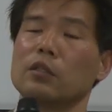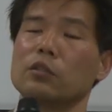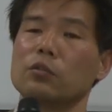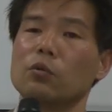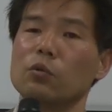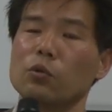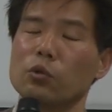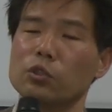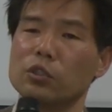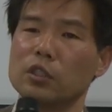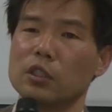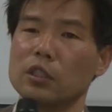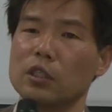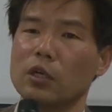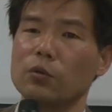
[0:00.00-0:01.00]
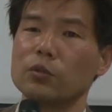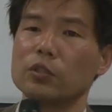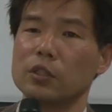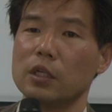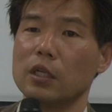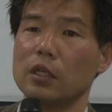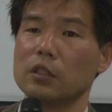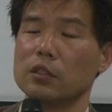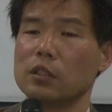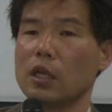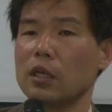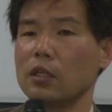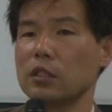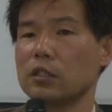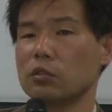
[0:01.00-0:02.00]
すごく保守的なお家で
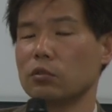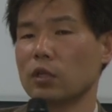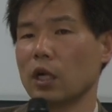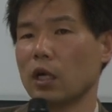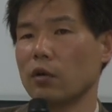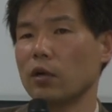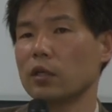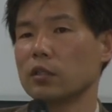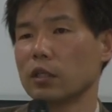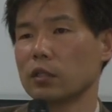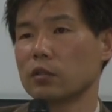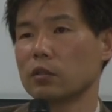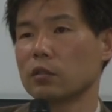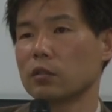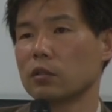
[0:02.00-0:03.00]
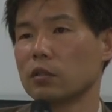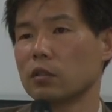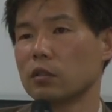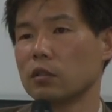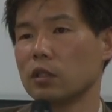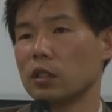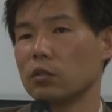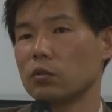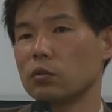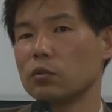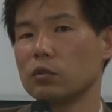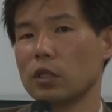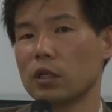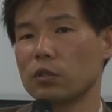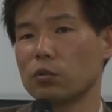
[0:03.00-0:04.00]
在日と関わるなっていうふ
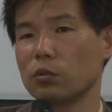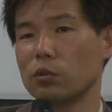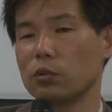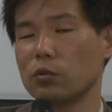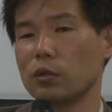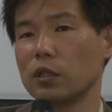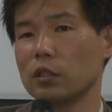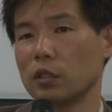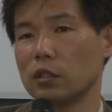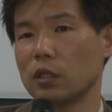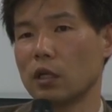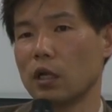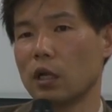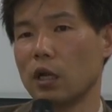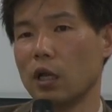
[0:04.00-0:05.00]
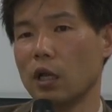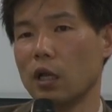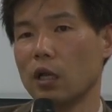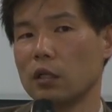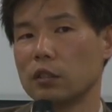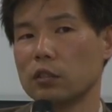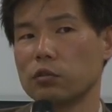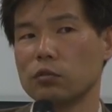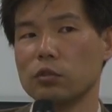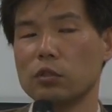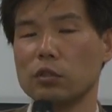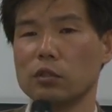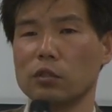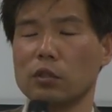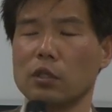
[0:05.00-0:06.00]
うな教育を受けていた。でその
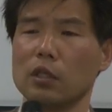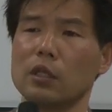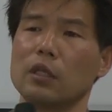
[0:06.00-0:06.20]
人